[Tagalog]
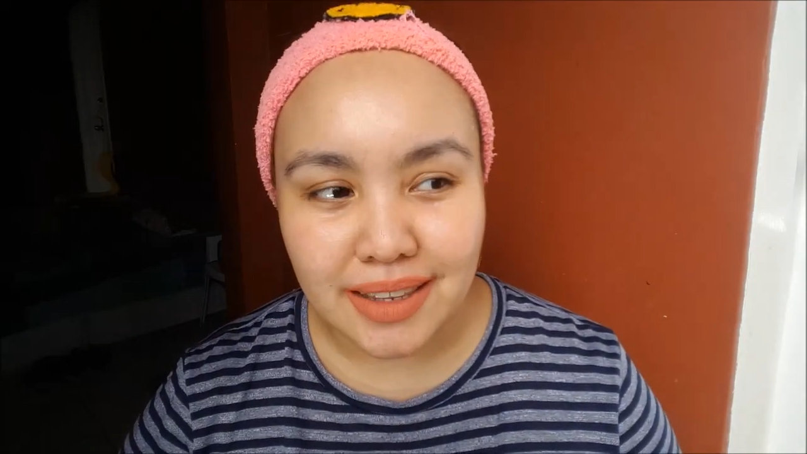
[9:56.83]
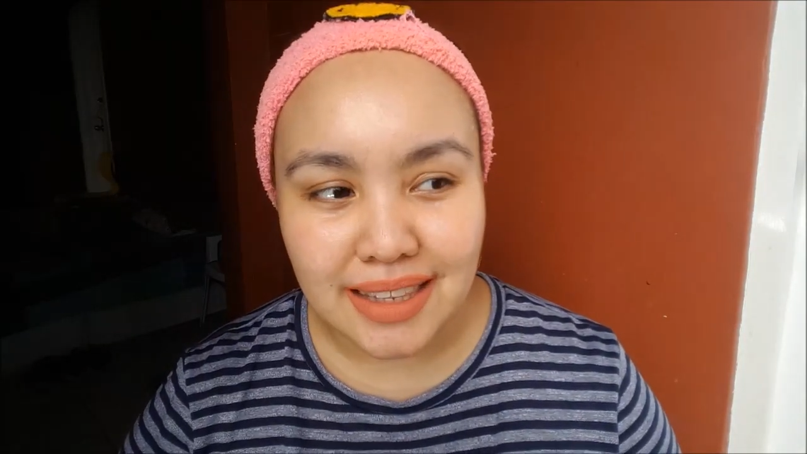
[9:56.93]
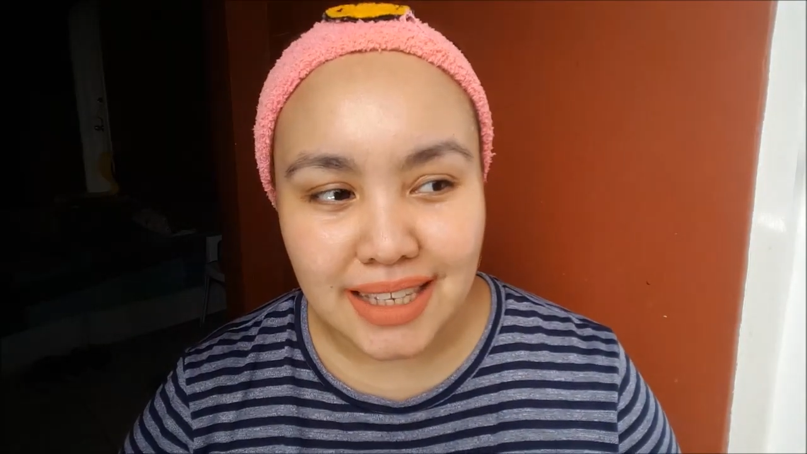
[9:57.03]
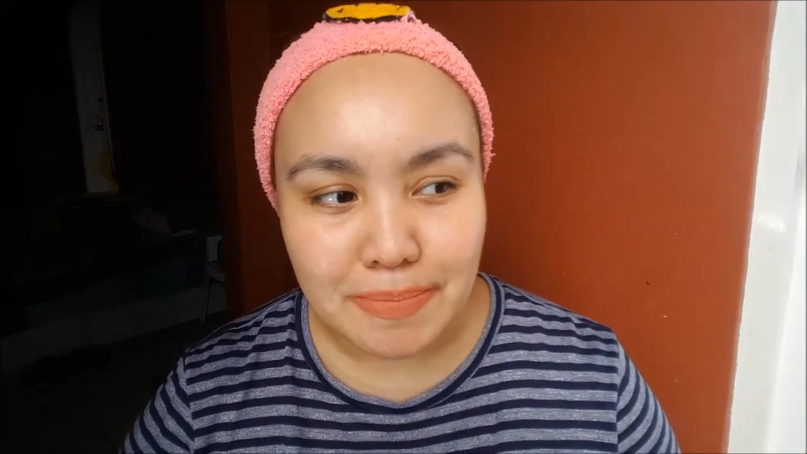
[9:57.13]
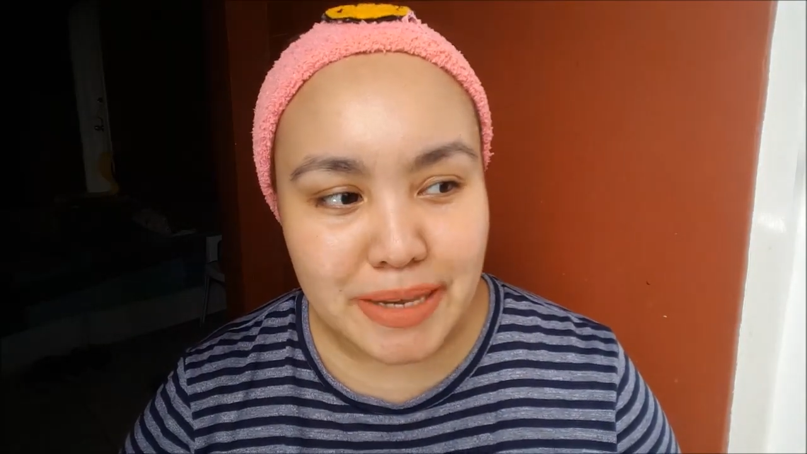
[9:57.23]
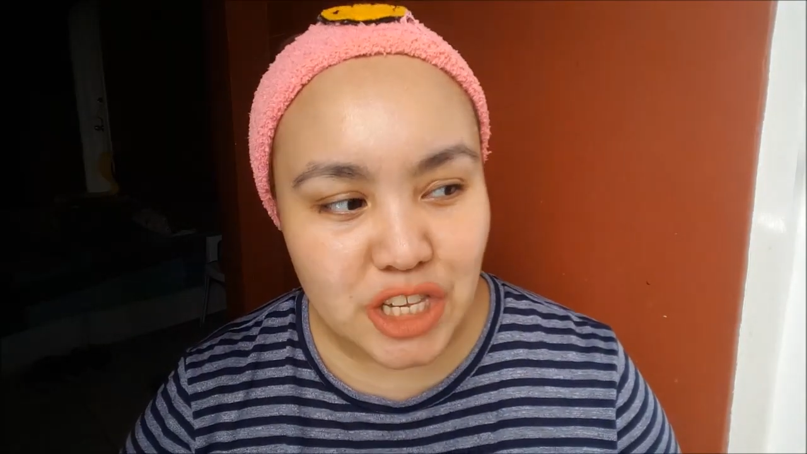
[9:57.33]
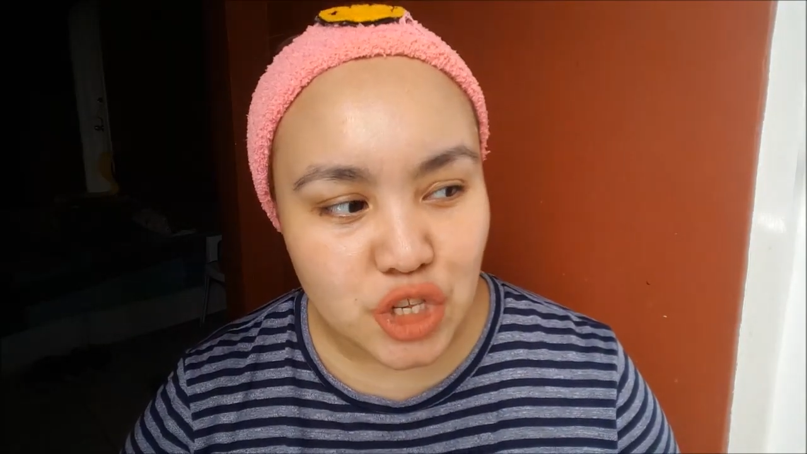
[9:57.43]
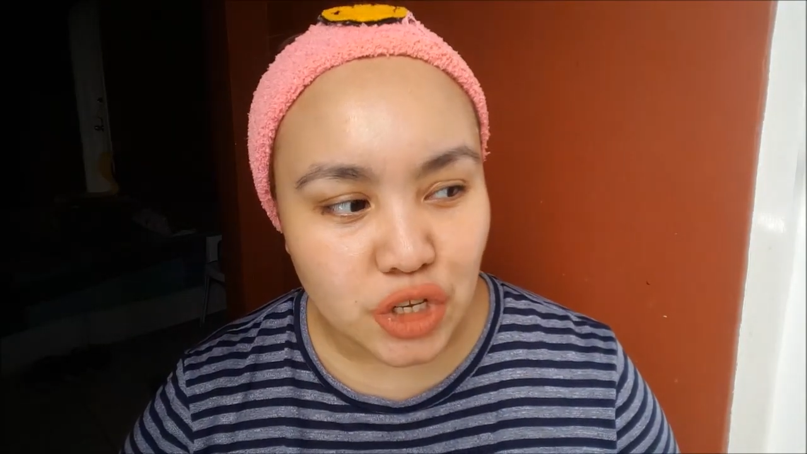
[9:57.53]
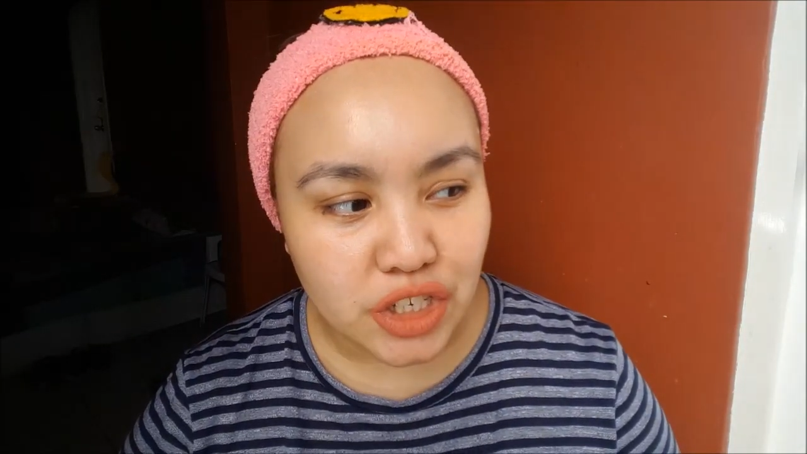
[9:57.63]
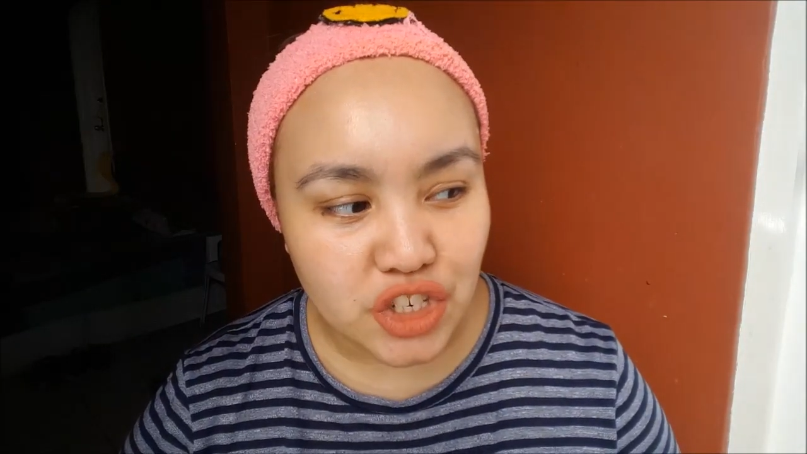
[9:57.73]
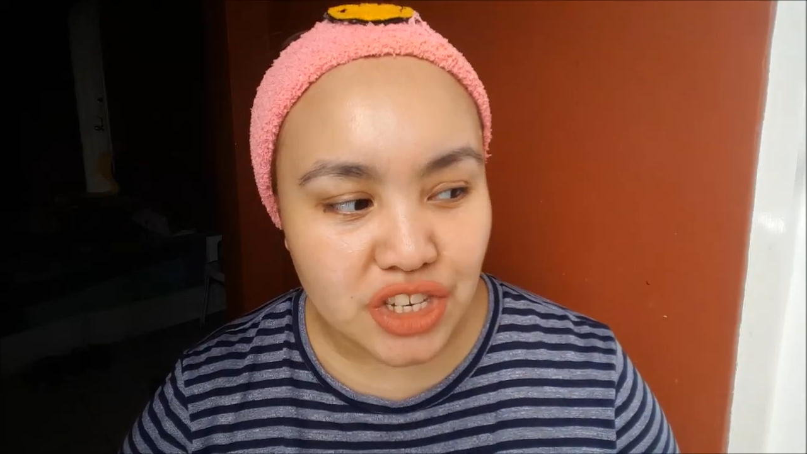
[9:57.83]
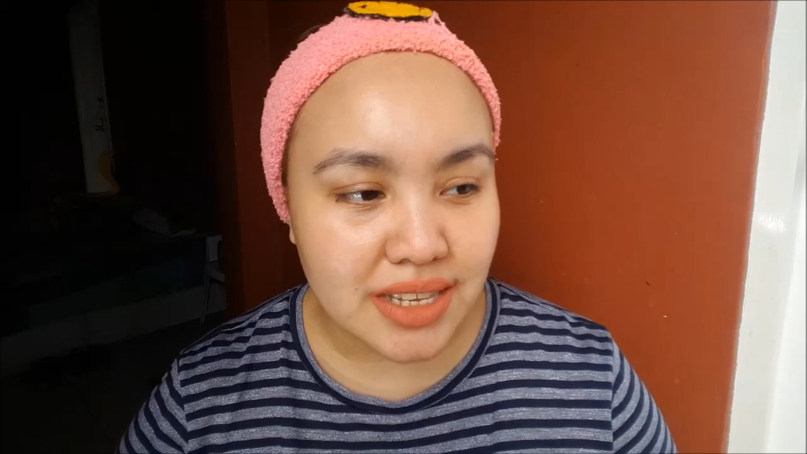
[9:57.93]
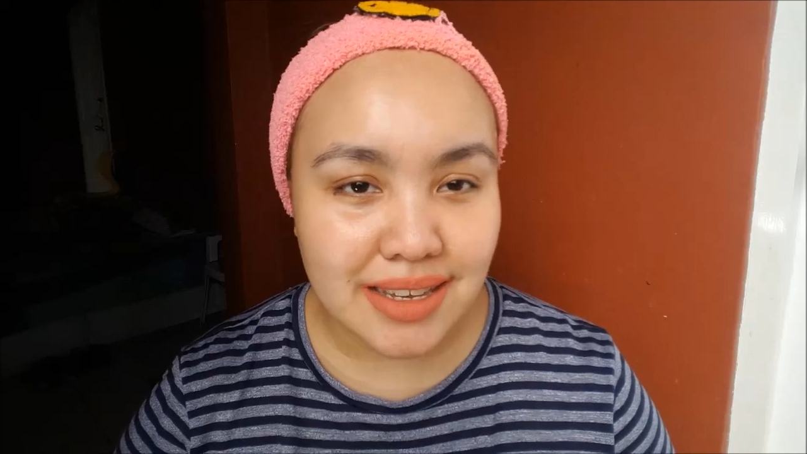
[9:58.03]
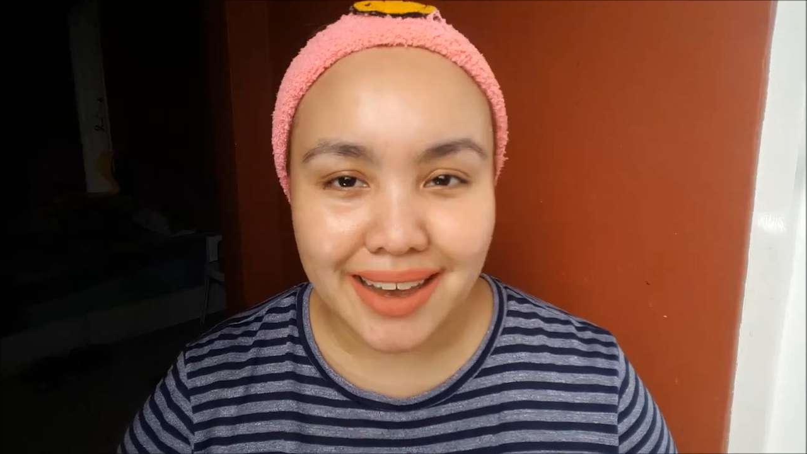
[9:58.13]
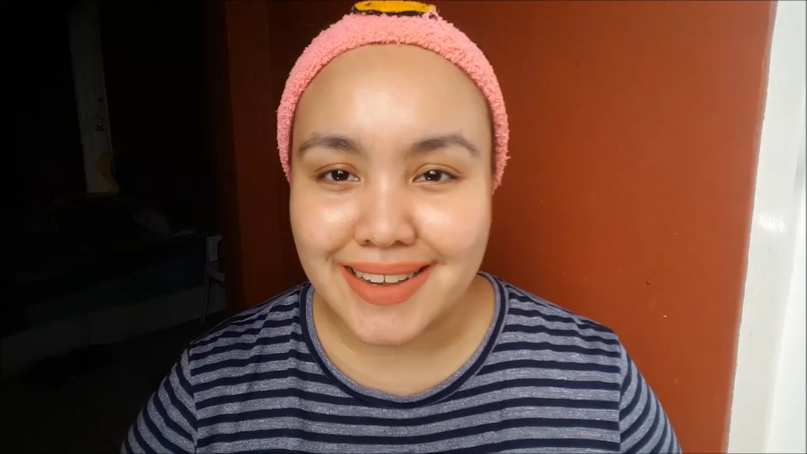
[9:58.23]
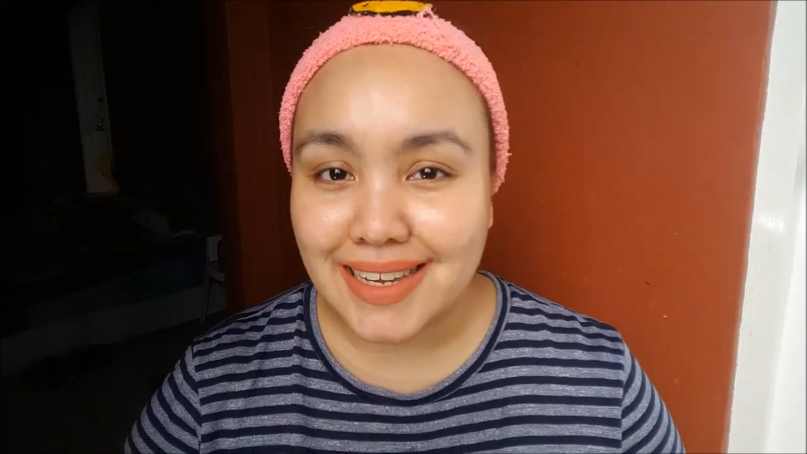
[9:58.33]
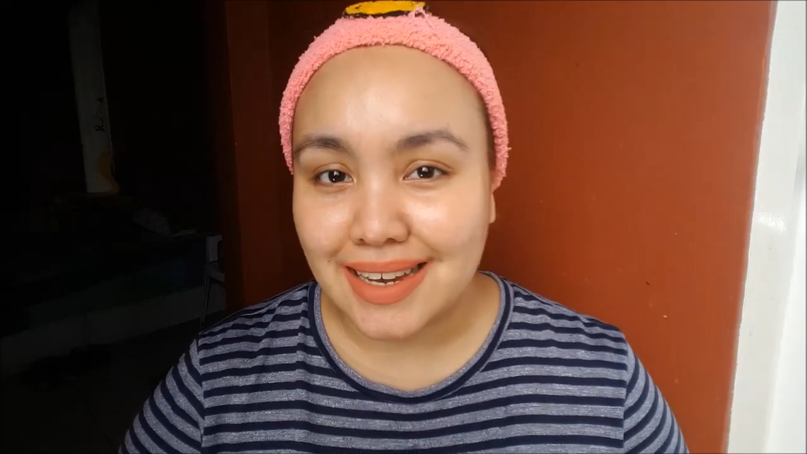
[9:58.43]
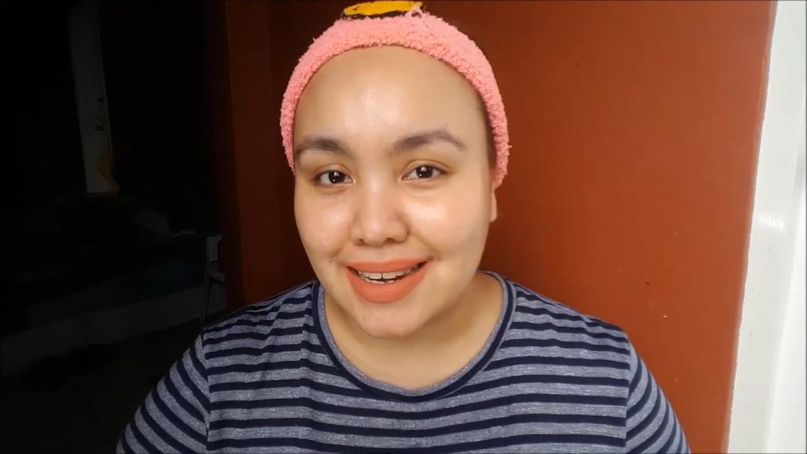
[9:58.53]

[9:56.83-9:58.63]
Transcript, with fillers: lipis doon just in case I